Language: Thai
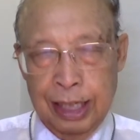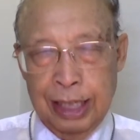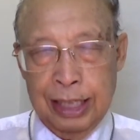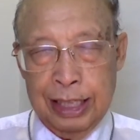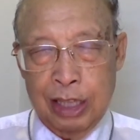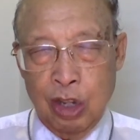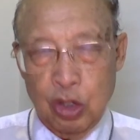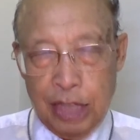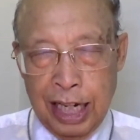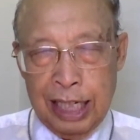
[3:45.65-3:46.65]
ที่จะเข้า
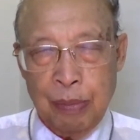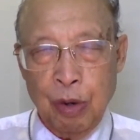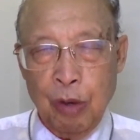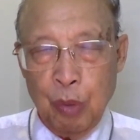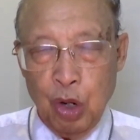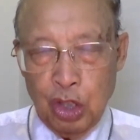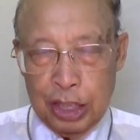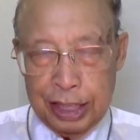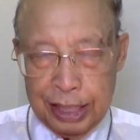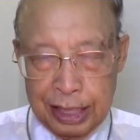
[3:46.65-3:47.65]
ใจพอพวกขน้อย
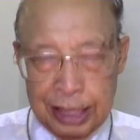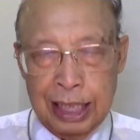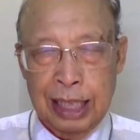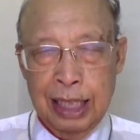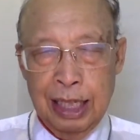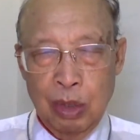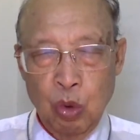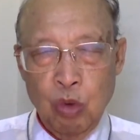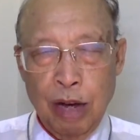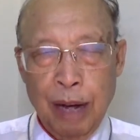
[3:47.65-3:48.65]
เสื้อหรือหัว